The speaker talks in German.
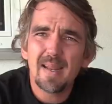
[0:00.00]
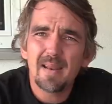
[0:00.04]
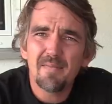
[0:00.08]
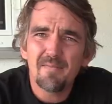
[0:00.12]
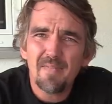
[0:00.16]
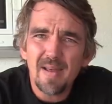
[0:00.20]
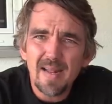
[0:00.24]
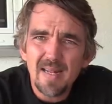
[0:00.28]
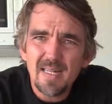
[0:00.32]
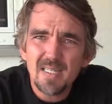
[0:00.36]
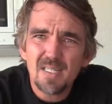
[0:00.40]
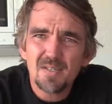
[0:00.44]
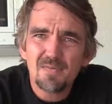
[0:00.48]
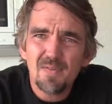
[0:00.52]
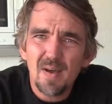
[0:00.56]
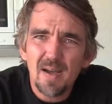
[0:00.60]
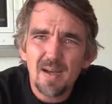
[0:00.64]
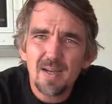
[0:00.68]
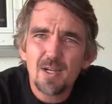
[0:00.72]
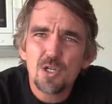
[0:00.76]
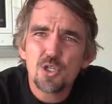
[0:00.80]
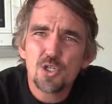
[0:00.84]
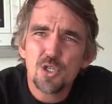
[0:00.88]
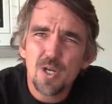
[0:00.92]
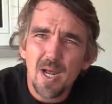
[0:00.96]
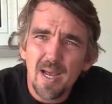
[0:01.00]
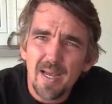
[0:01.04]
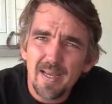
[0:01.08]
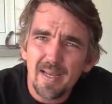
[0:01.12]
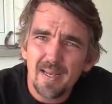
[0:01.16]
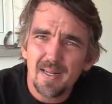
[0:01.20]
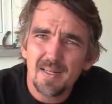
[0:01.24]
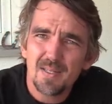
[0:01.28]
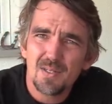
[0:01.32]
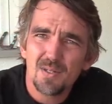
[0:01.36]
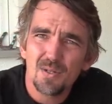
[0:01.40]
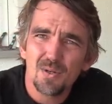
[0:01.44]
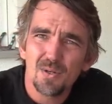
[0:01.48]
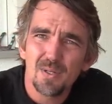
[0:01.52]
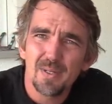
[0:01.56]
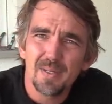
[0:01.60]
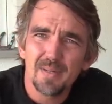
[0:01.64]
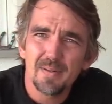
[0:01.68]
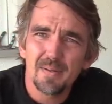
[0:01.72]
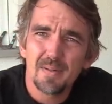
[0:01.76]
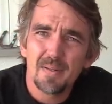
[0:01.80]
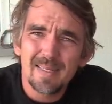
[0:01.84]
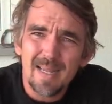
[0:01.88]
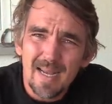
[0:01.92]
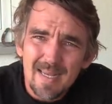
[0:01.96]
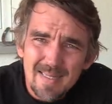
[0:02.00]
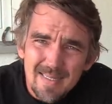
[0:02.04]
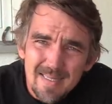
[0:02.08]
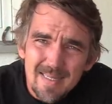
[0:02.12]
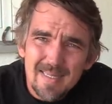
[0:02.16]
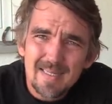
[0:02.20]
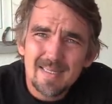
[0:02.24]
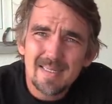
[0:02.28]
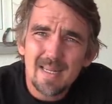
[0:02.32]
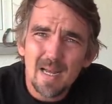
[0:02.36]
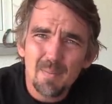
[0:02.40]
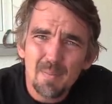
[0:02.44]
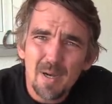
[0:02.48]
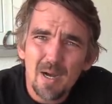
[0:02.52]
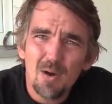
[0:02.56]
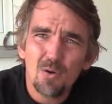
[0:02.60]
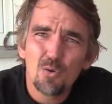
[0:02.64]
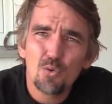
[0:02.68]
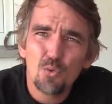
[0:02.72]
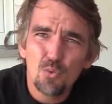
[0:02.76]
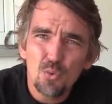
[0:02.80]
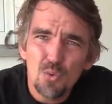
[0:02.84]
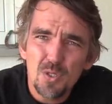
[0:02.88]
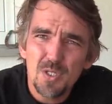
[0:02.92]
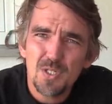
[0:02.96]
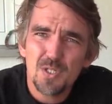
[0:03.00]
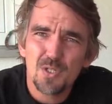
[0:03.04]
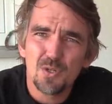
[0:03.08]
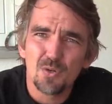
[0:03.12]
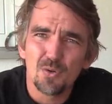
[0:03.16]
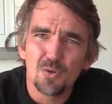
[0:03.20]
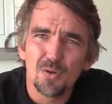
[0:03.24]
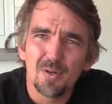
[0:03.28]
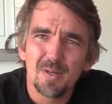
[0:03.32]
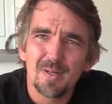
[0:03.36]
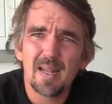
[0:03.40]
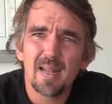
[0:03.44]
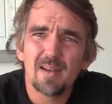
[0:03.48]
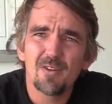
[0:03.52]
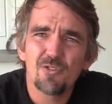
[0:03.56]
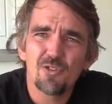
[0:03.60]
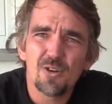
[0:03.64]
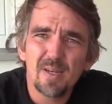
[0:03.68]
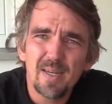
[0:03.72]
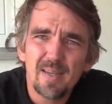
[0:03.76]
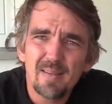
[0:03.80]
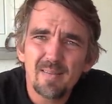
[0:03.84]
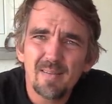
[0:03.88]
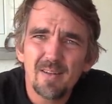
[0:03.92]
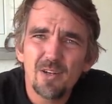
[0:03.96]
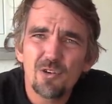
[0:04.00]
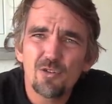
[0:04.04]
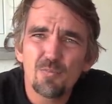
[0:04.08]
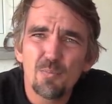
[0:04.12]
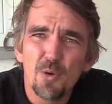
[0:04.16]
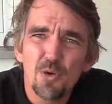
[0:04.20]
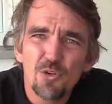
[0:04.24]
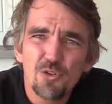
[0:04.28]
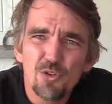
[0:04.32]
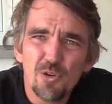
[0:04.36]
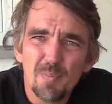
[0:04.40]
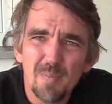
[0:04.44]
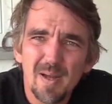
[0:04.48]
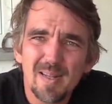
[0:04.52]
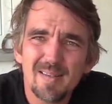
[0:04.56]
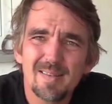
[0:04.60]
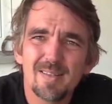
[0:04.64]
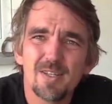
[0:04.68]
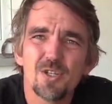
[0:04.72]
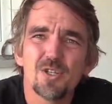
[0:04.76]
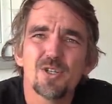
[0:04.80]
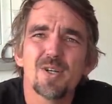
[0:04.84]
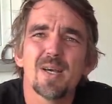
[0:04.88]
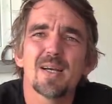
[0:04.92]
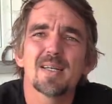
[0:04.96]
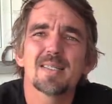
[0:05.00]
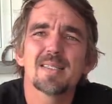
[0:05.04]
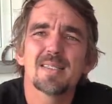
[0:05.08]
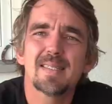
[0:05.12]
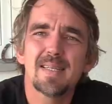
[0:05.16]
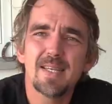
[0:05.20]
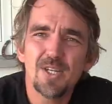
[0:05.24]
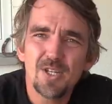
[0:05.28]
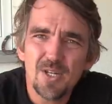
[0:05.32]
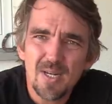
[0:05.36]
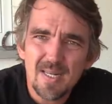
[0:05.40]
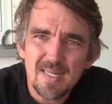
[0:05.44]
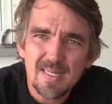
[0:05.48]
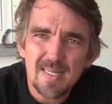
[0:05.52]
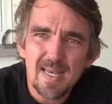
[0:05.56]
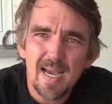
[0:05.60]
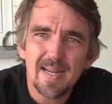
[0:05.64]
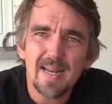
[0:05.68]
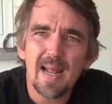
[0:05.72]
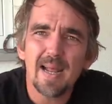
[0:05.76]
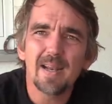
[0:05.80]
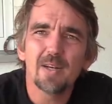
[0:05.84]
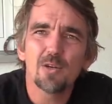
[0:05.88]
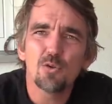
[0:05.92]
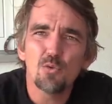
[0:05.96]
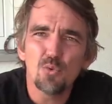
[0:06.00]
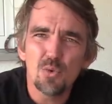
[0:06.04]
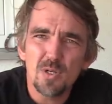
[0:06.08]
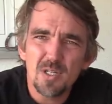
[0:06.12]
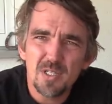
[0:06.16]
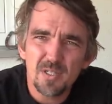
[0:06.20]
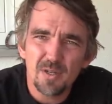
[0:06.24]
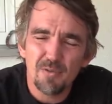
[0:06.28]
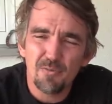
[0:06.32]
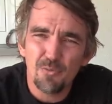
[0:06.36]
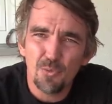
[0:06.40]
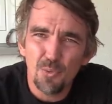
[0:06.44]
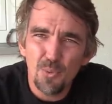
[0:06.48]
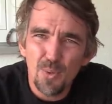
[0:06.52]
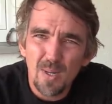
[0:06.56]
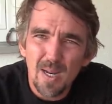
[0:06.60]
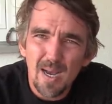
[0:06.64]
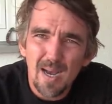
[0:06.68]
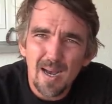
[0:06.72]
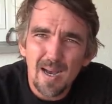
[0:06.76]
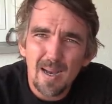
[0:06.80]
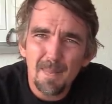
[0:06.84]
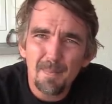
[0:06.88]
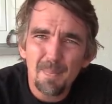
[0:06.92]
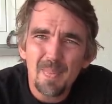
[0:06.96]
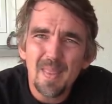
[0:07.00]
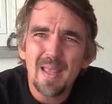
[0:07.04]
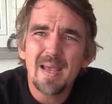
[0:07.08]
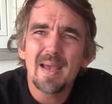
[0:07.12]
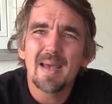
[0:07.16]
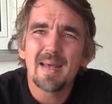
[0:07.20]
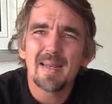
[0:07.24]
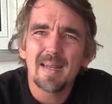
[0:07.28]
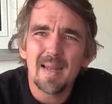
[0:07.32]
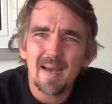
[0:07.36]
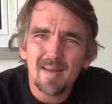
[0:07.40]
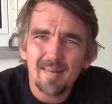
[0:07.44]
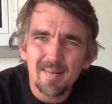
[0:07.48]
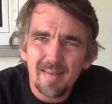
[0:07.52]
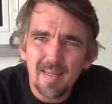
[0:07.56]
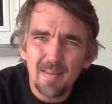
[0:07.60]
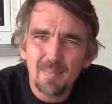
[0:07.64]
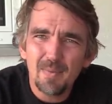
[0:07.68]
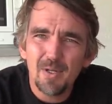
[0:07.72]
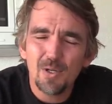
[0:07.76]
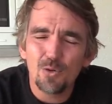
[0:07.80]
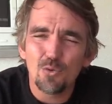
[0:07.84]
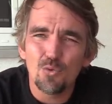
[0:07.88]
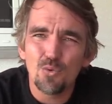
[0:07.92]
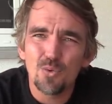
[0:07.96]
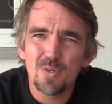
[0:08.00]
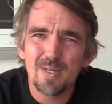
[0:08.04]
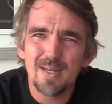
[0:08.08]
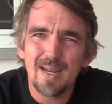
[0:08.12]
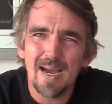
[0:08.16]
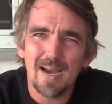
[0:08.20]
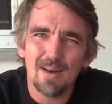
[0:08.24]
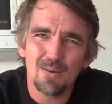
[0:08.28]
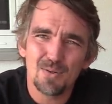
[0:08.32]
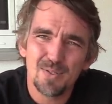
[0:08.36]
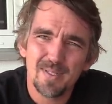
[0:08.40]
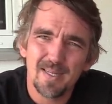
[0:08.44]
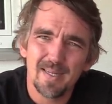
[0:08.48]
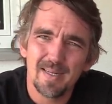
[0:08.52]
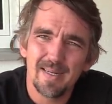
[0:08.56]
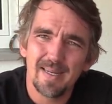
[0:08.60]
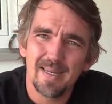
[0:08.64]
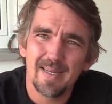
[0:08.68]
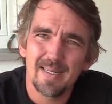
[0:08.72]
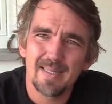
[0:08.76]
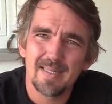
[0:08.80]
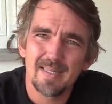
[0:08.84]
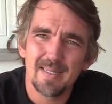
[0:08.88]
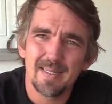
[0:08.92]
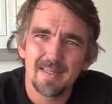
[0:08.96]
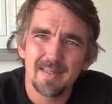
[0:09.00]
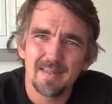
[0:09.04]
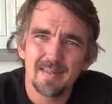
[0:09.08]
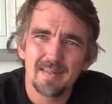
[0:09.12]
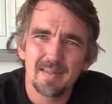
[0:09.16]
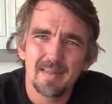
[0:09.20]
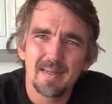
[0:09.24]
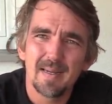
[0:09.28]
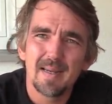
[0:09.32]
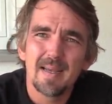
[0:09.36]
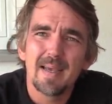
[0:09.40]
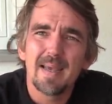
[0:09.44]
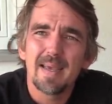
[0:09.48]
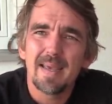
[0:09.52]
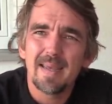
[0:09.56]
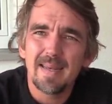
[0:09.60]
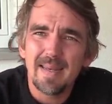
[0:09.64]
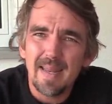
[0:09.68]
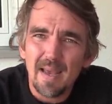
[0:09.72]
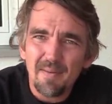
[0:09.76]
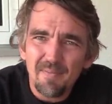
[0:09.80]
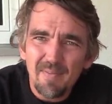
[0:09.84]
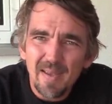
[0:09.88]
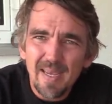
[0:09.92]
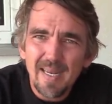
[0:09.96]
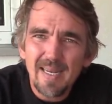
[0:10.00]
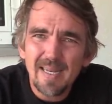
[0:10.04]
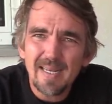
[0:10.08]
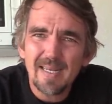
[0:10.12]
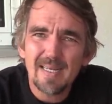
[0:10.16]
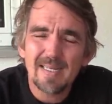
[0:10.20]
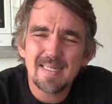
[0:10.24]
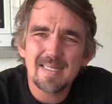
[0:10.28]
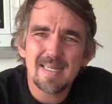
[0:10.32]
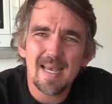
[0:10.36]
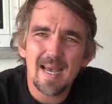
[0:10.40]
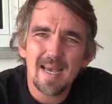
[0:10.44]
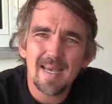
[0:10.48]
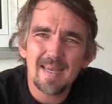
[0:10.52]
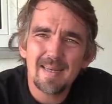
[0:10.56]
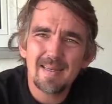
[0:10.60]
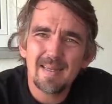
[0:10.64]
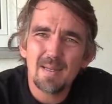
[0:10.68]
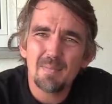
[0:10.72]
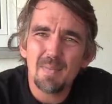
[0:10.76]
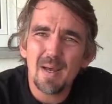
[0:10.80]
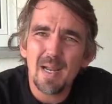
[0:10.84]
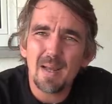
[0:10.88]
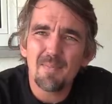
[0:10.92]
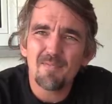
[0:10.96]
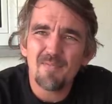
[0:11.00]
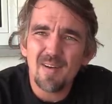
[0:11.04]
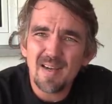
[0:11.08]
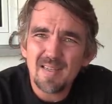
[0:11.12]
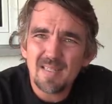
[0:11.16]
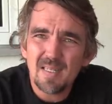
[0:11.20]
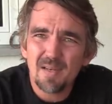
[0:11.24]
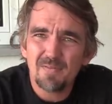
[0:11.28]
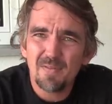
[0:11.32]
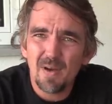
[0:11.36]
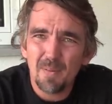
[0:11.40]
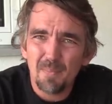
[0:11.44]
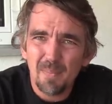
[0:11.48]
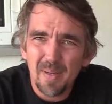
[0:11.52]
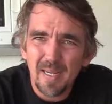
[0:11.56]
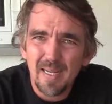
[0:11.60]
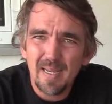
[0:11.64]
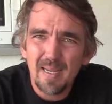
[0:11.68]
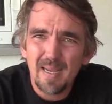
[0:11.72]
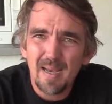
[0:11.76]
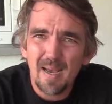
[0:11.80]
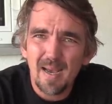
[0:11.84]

den Welsfang steigern sollen. Das ist aber auch gut so, denn schließlich möchte man sich ja sicher sein, ein gutes Gefühl haben, nachdem die Routen ausgelegt sind. In der wenigen Zeit, die man am Wasser verbringen